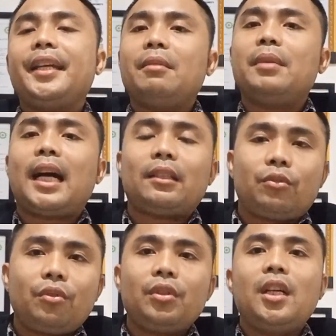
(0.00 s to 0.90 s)
yang
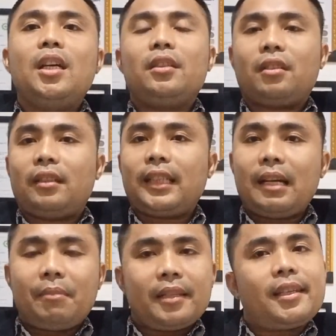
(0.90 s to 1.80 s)
mengatur
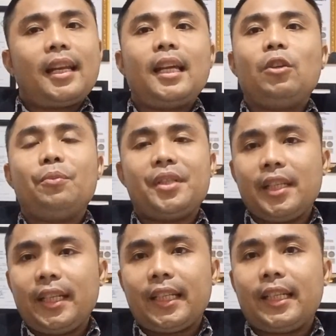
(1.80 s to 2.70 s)
tentang masalah
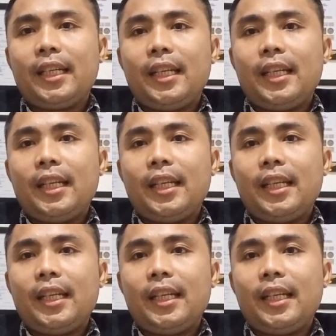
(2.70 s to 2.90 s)
domisili.